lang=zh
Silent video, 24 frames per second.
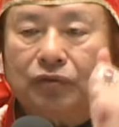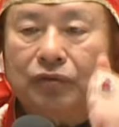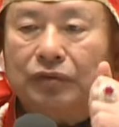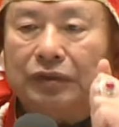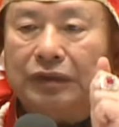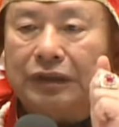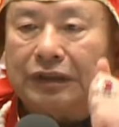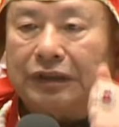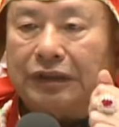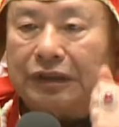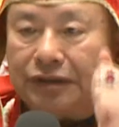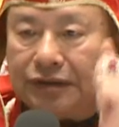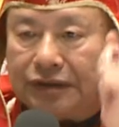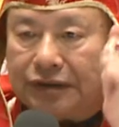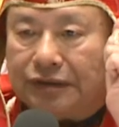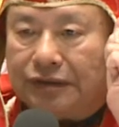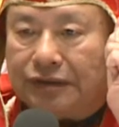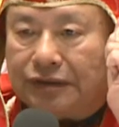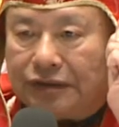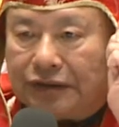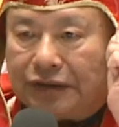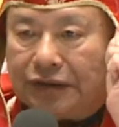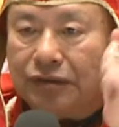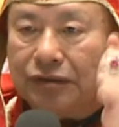你的
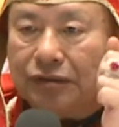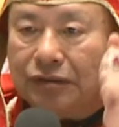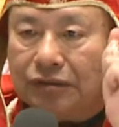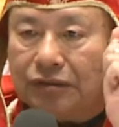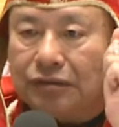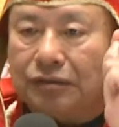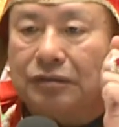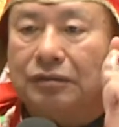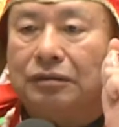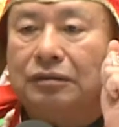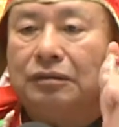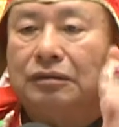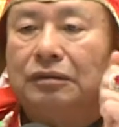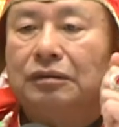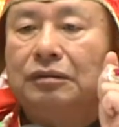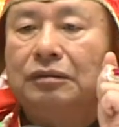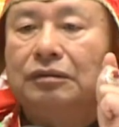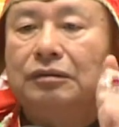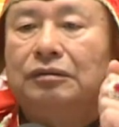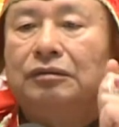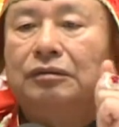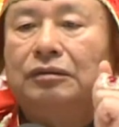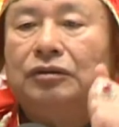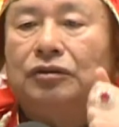精子，
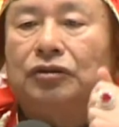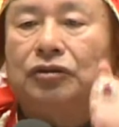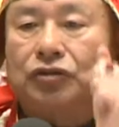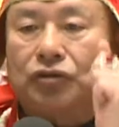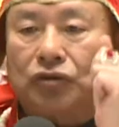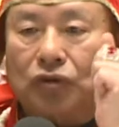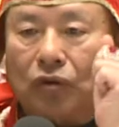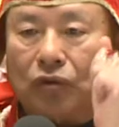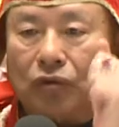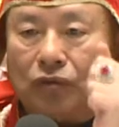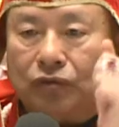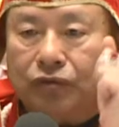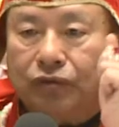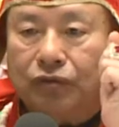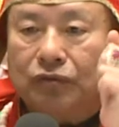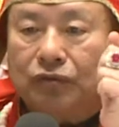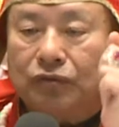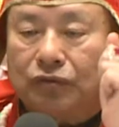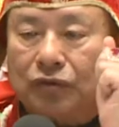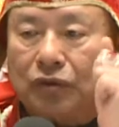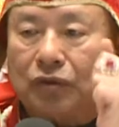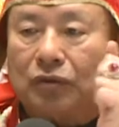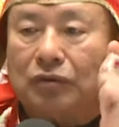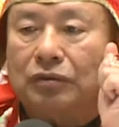守护
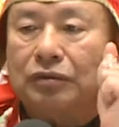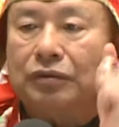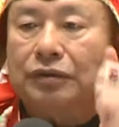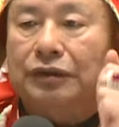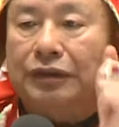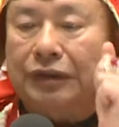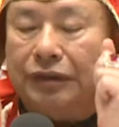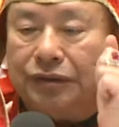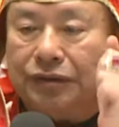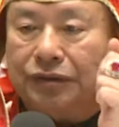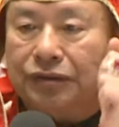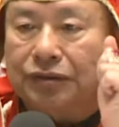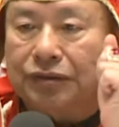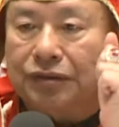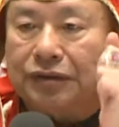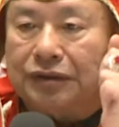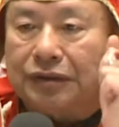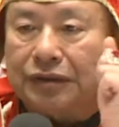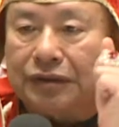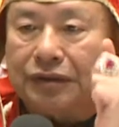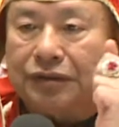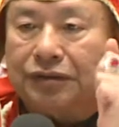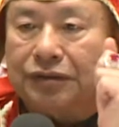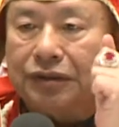着你自己
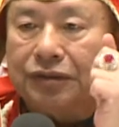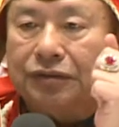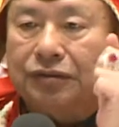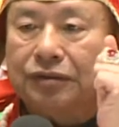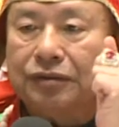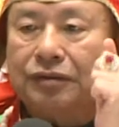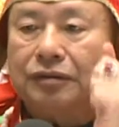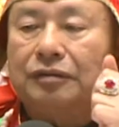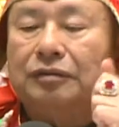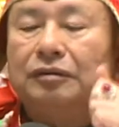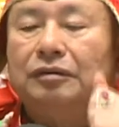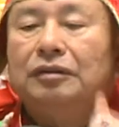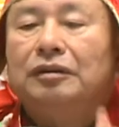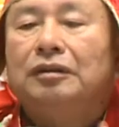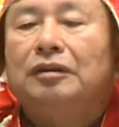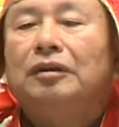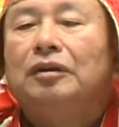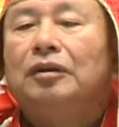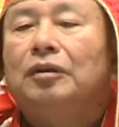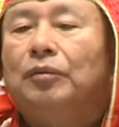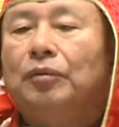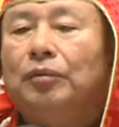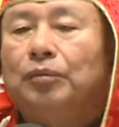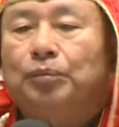的精子，
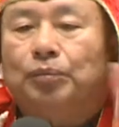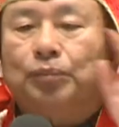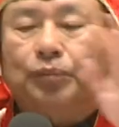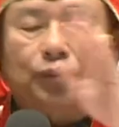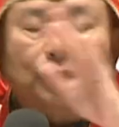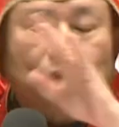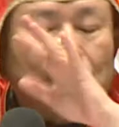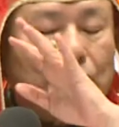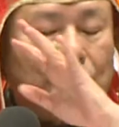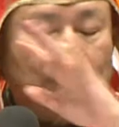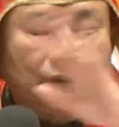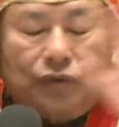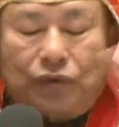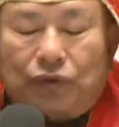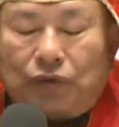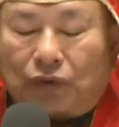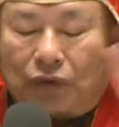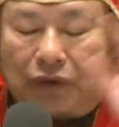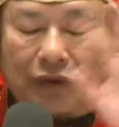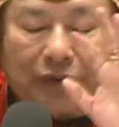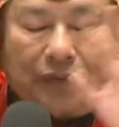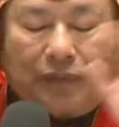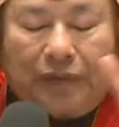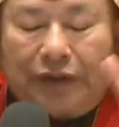不
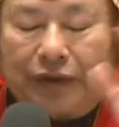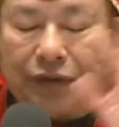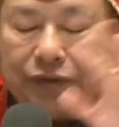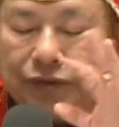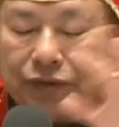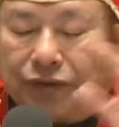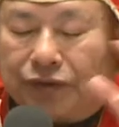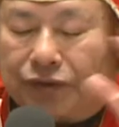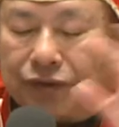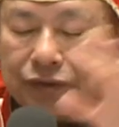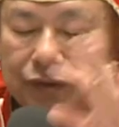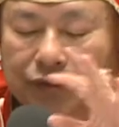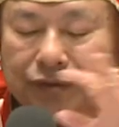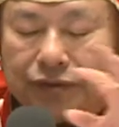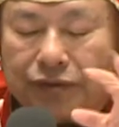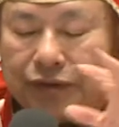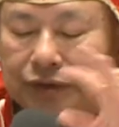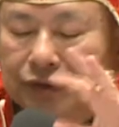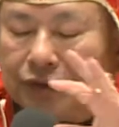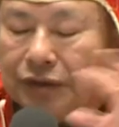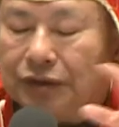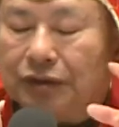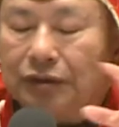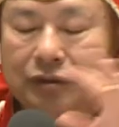随便失
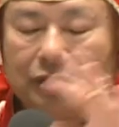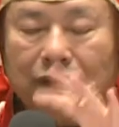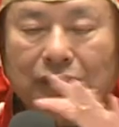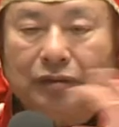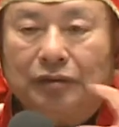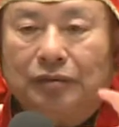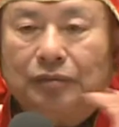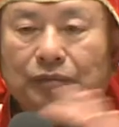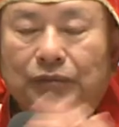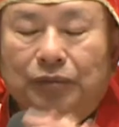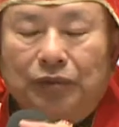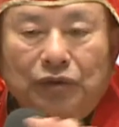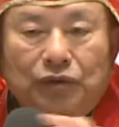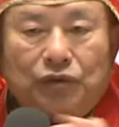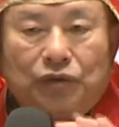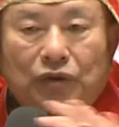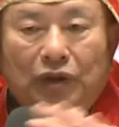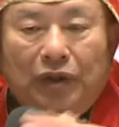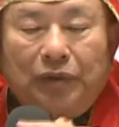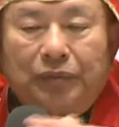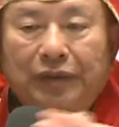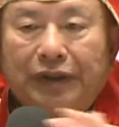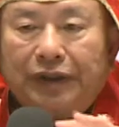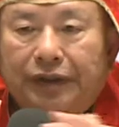仪，不
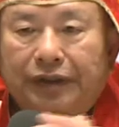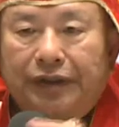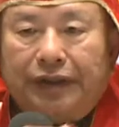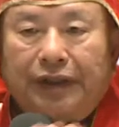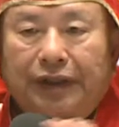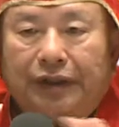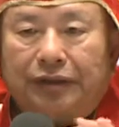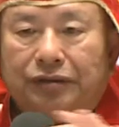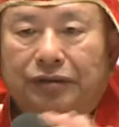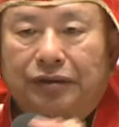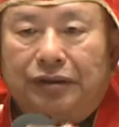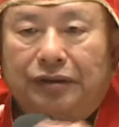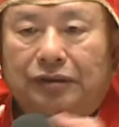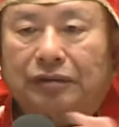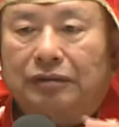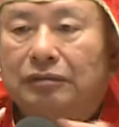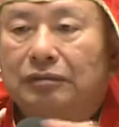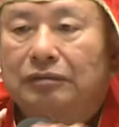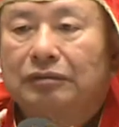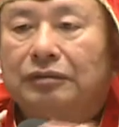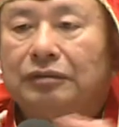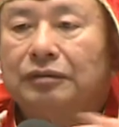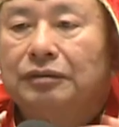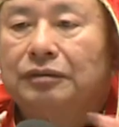随便给这个，
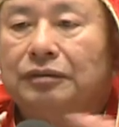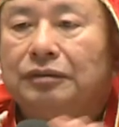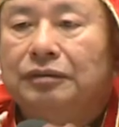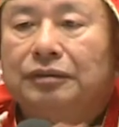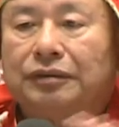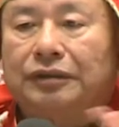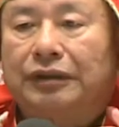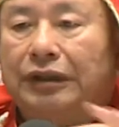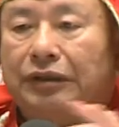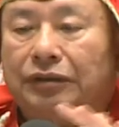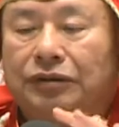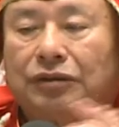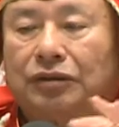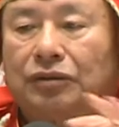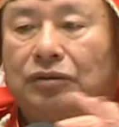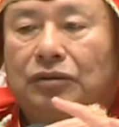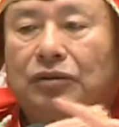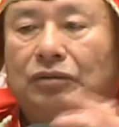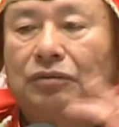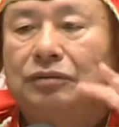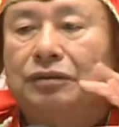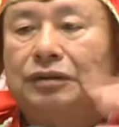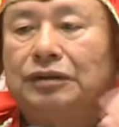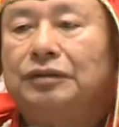给这个
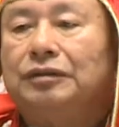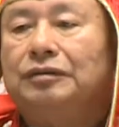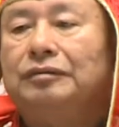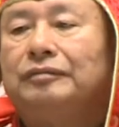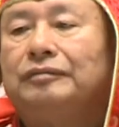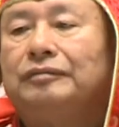东西。